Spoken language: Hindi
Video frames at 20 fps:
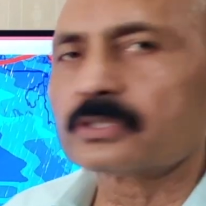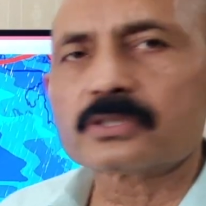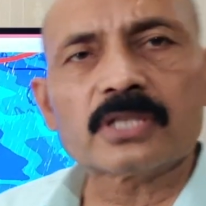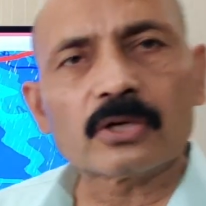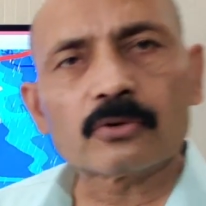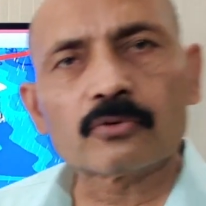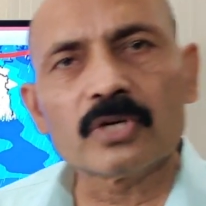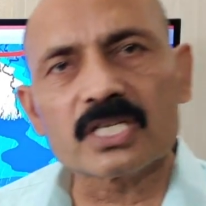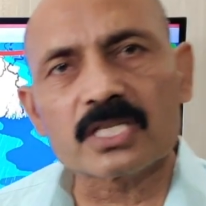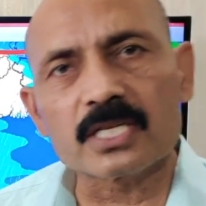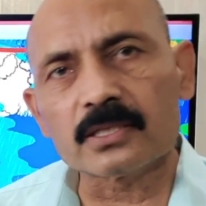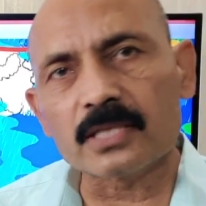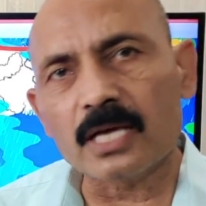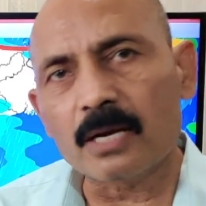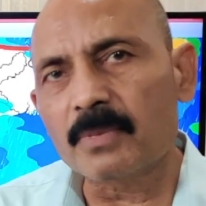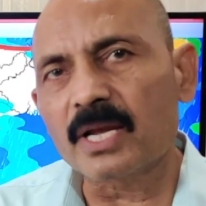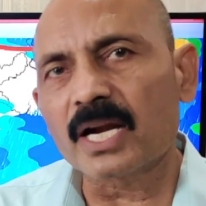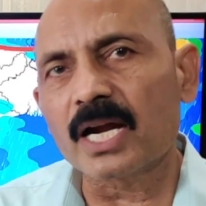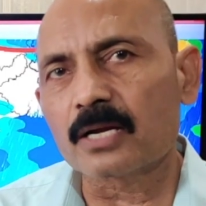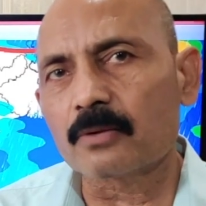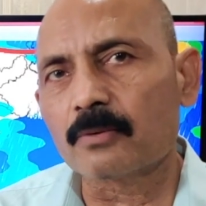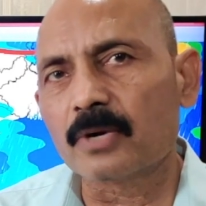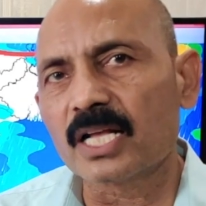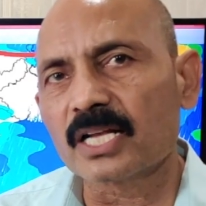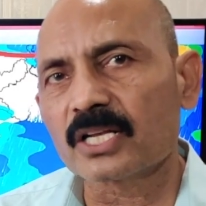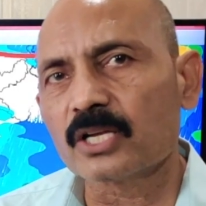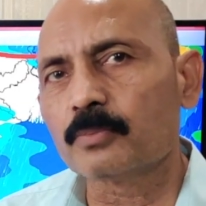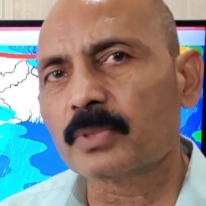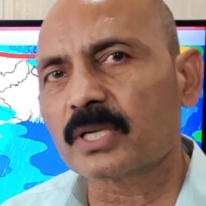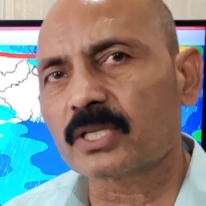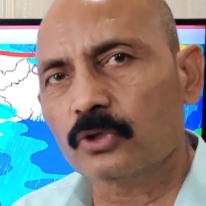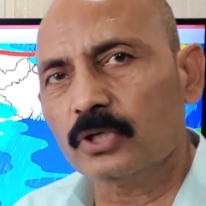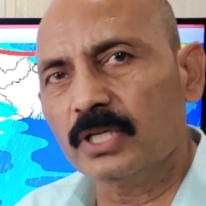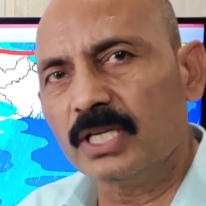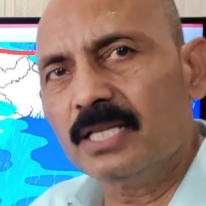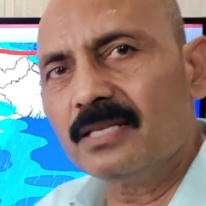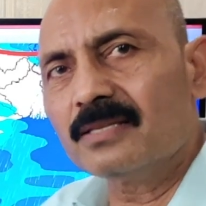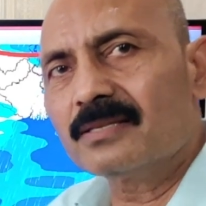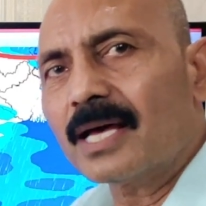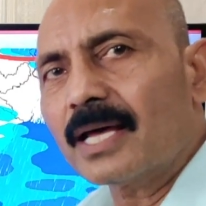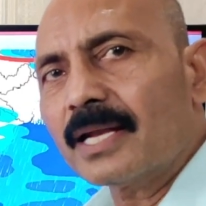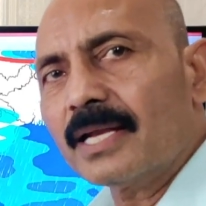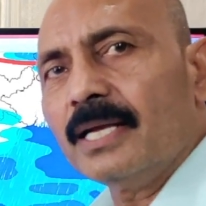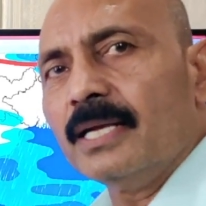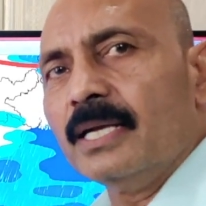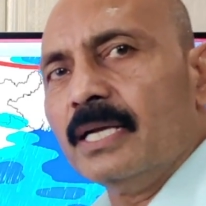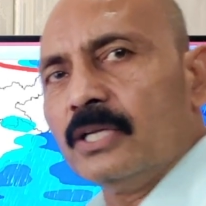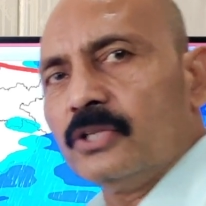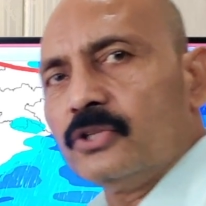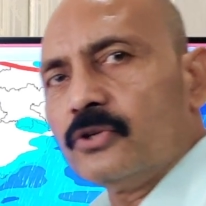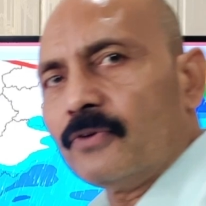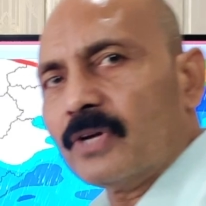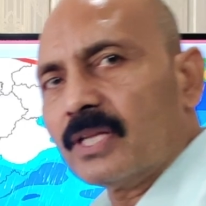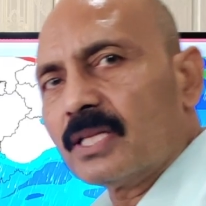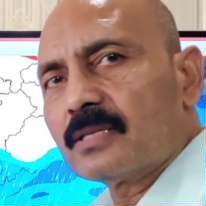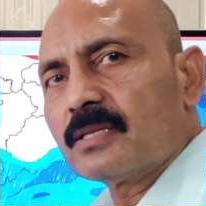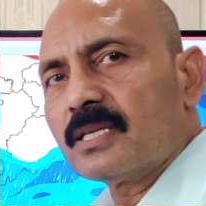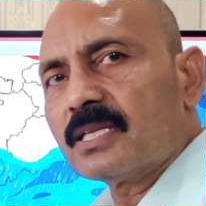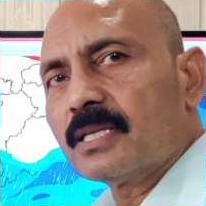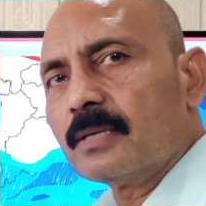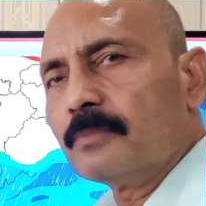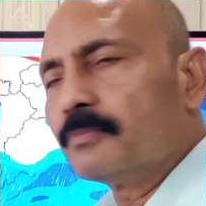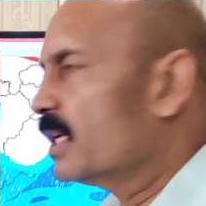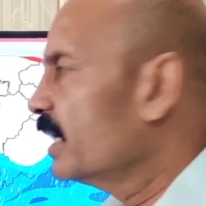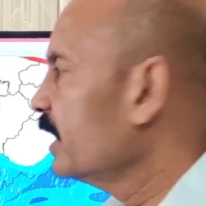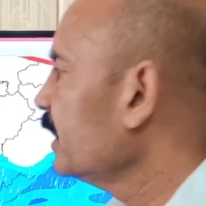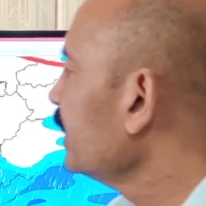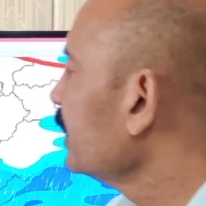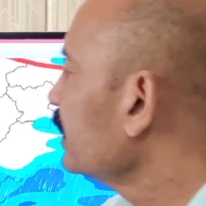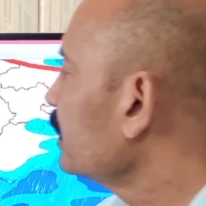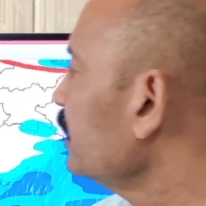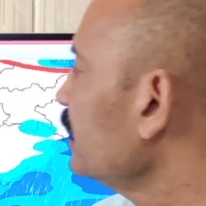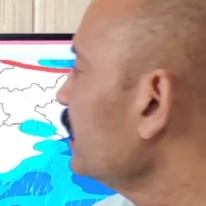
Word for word: सर्कुलेशन था मराठवाड़ा के ऊपर तो इन सारे जो वेदर सिस्टम थे एक